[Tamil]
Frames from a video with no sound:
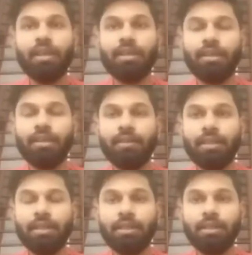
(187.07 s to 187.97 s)
இது வந்து
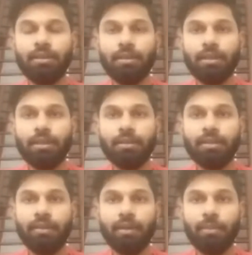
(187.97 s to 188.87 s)

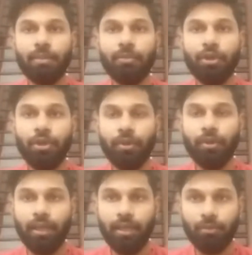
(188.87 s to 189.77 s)
திருவாய்மொழியினுடைய
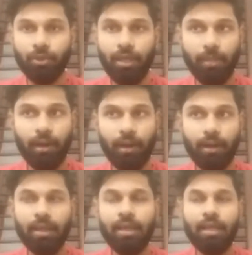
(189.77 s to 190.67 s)
முதல் பாடல்
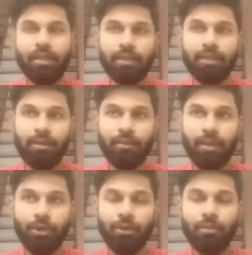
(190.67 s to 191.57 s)
இந்த
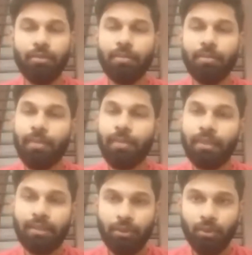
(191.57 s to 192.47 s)
திருவாய்மொழி ரொம்ப
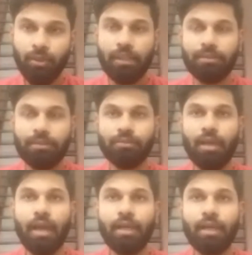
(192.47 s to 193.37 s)
பெருத்த நூல்
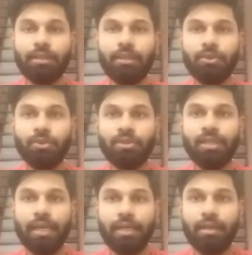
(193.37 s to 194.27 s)
ஆயிரத்தி நூத்தி
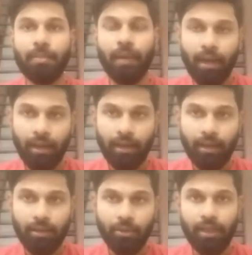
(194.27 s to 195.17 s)
ரெண்டு
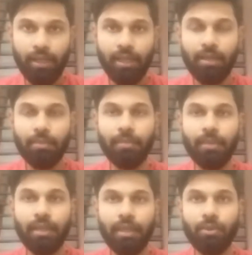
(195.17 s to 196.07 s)
பாடல்களை உடைய
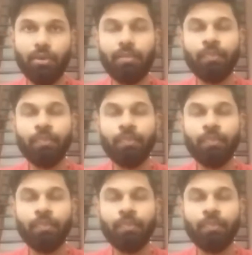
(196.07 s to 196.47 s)
பெரிய நூல்